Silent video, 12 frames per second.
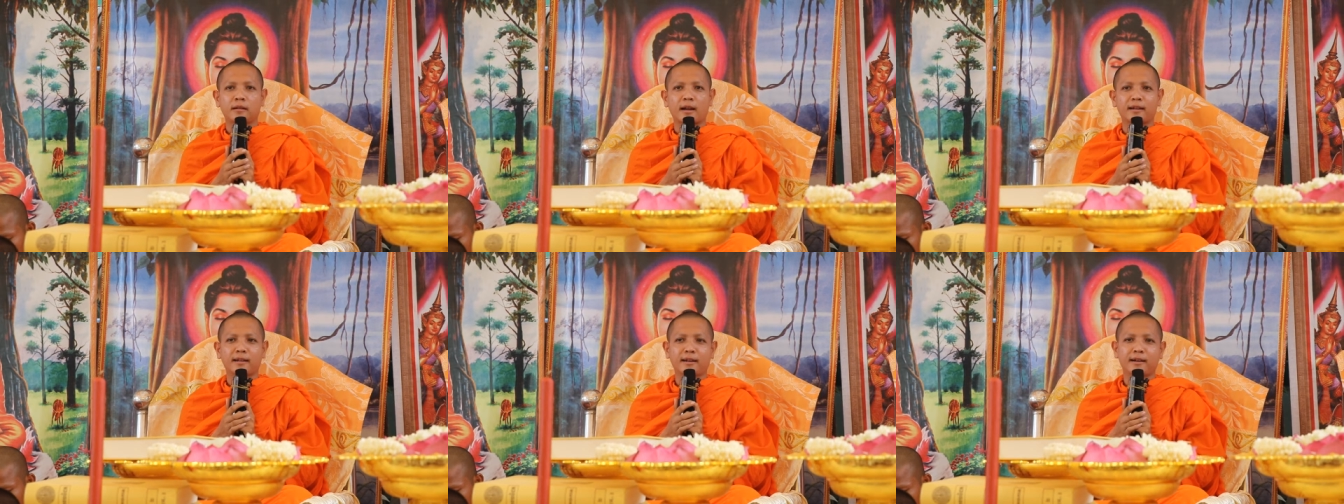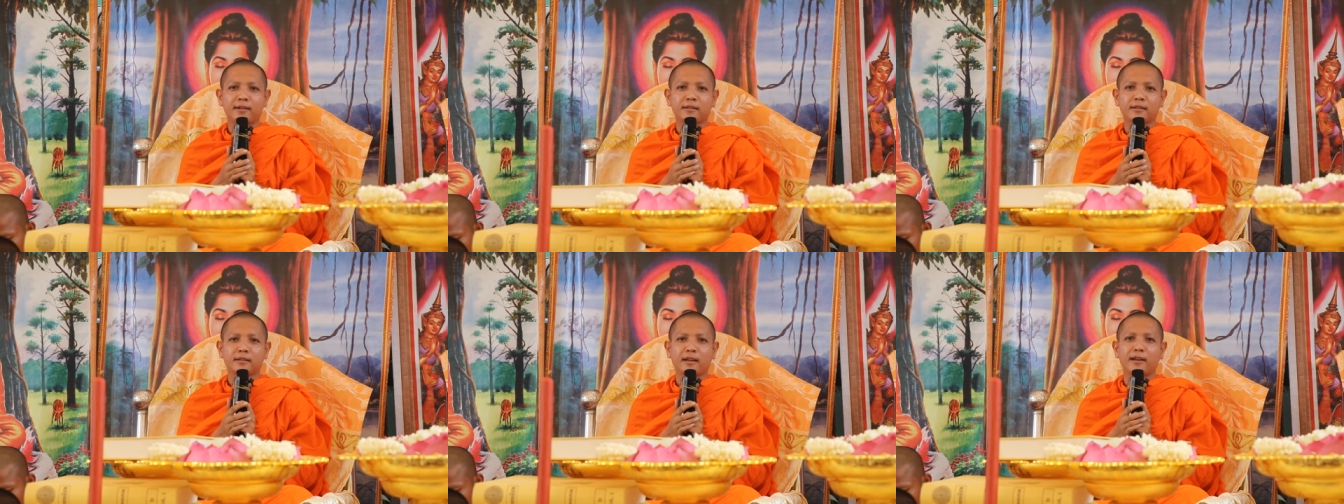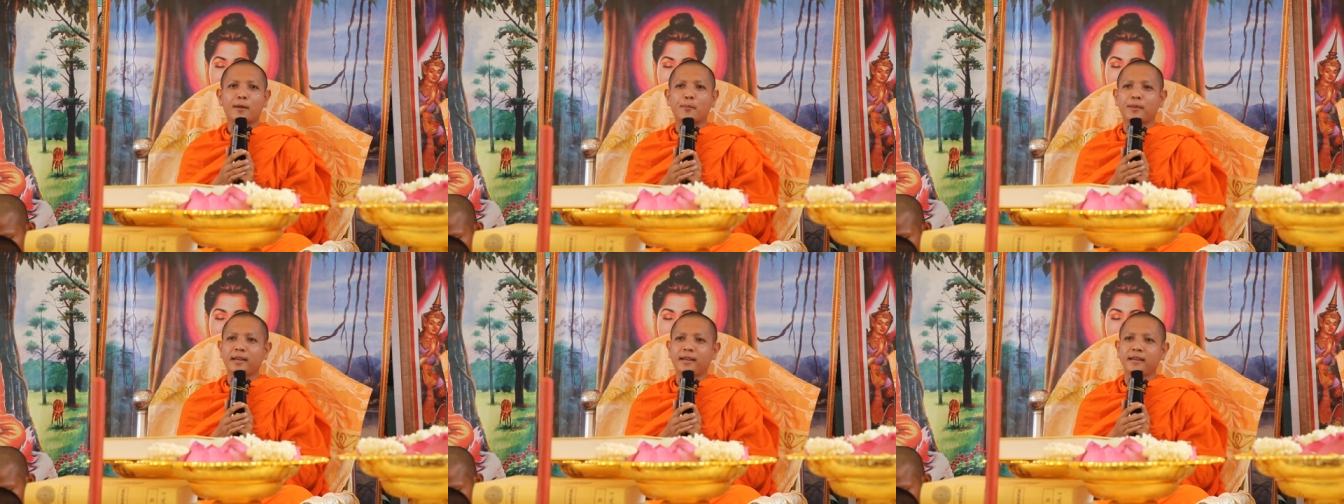thằng lỡ dây dòng
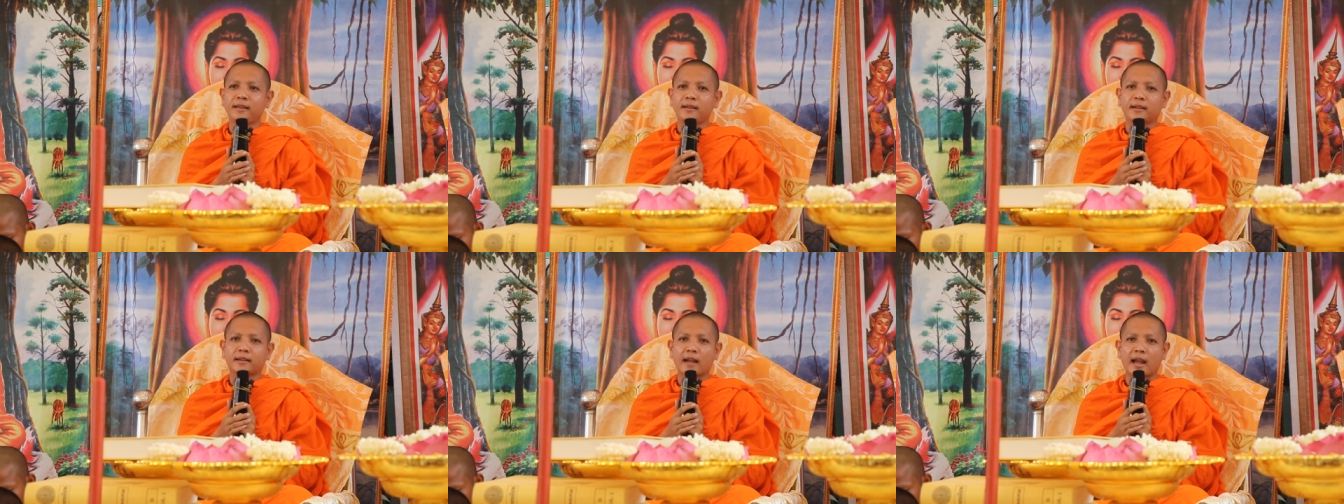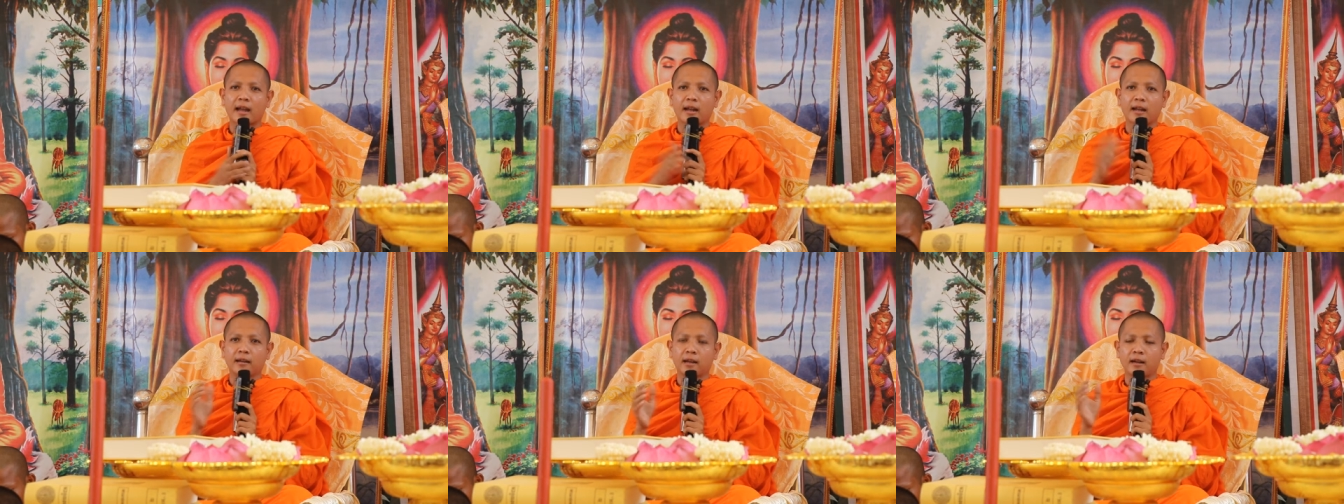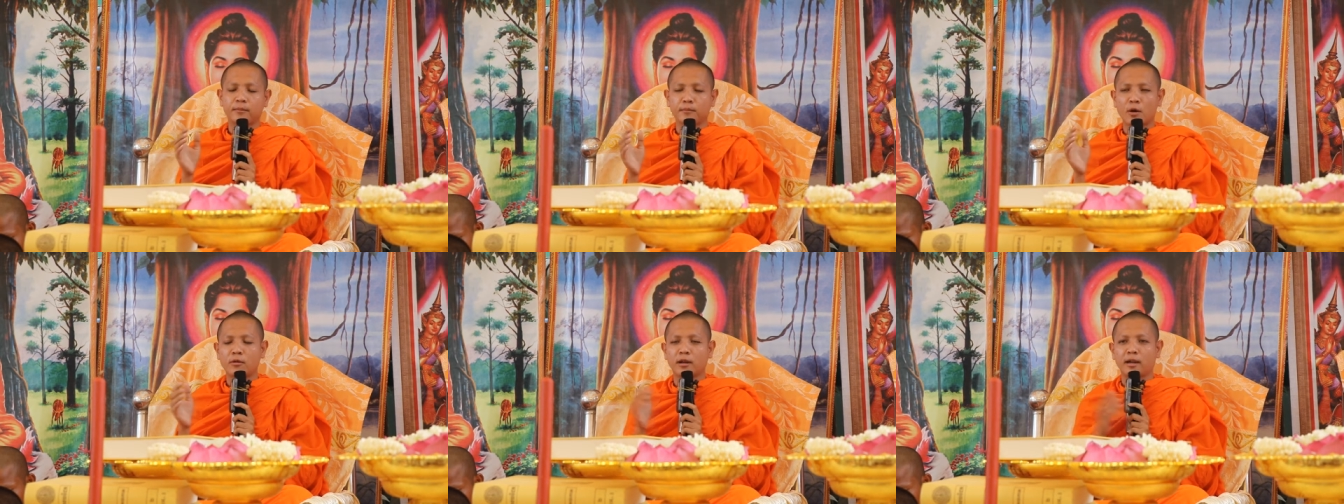pi ca đầy nơi
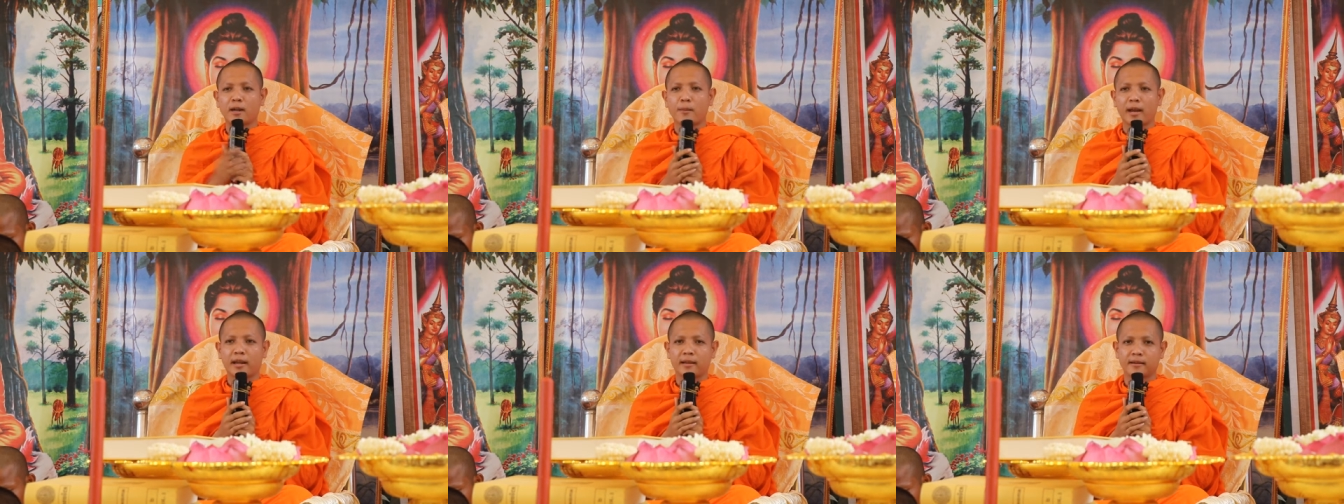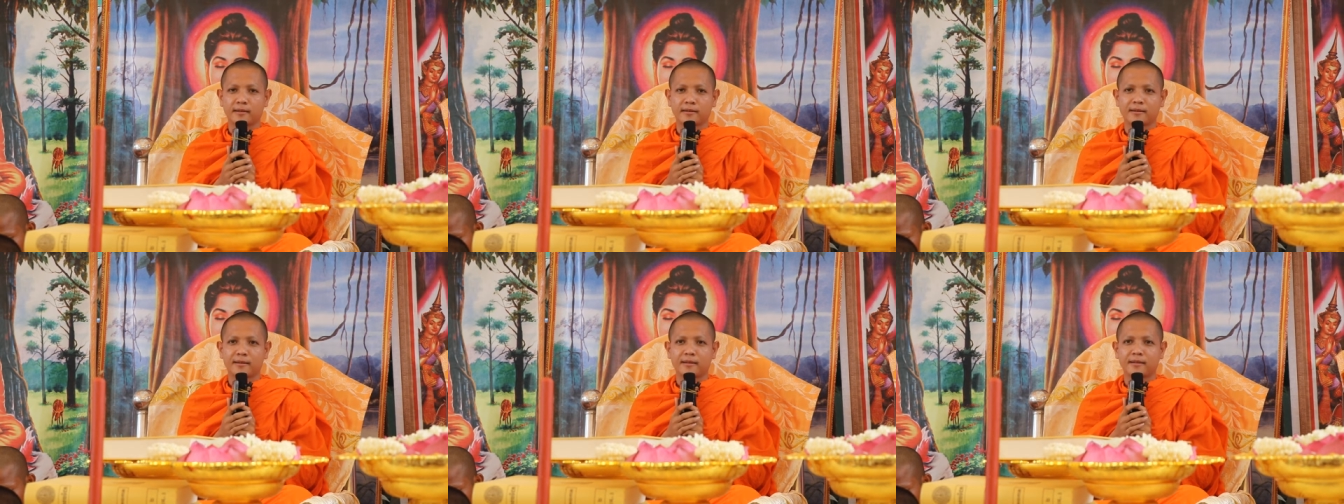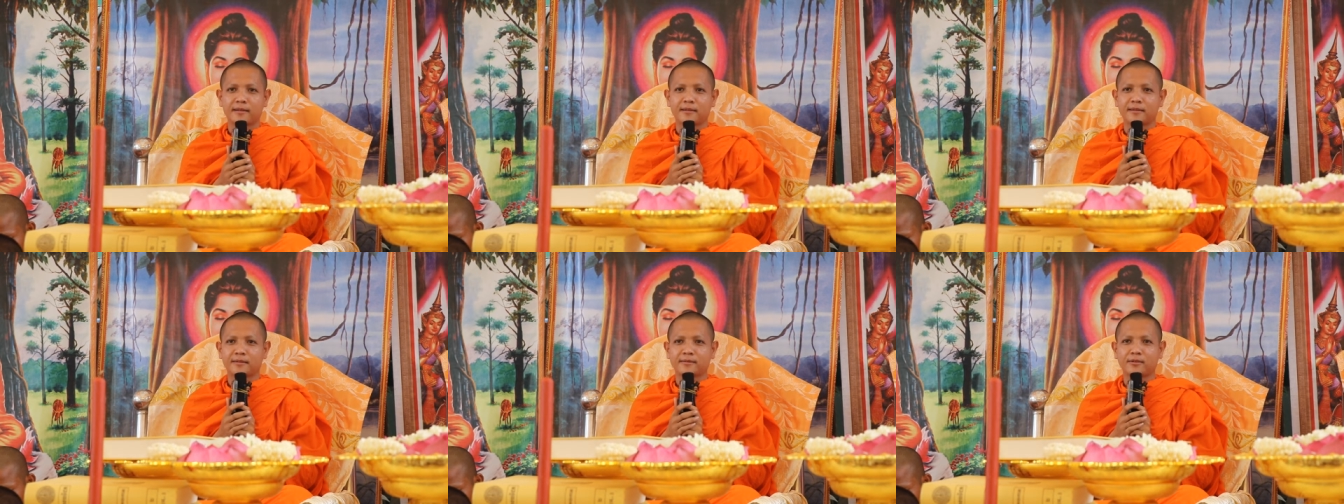bốc nơi mình
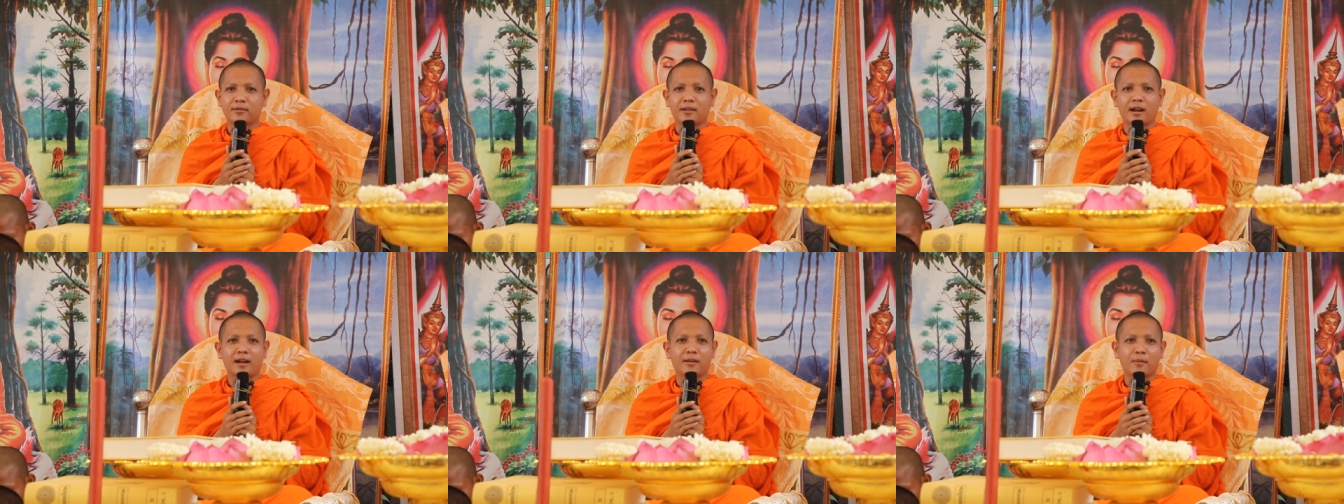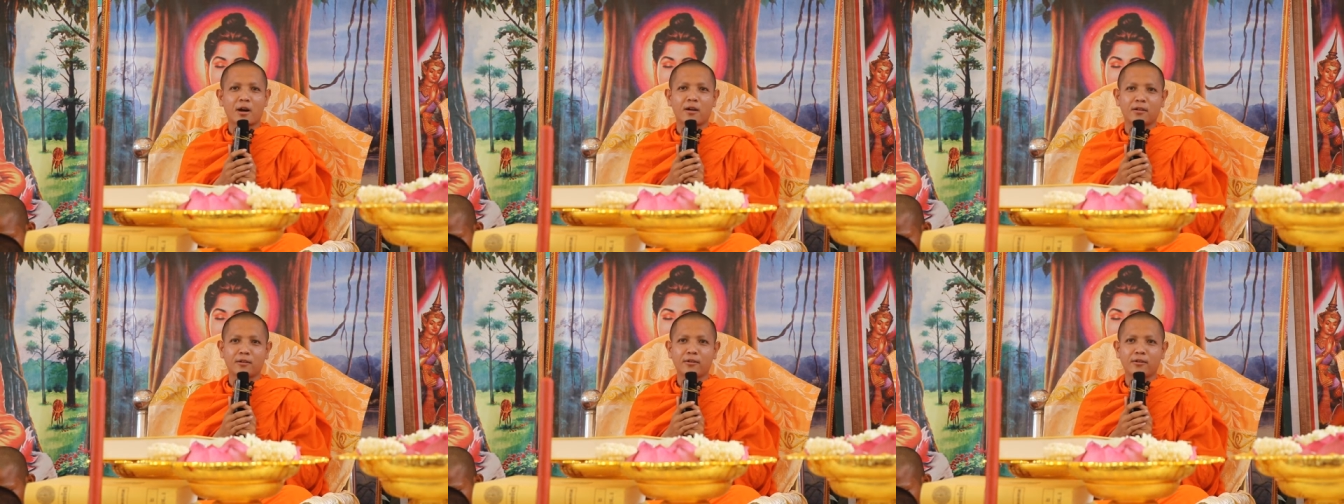đôi thà lục ông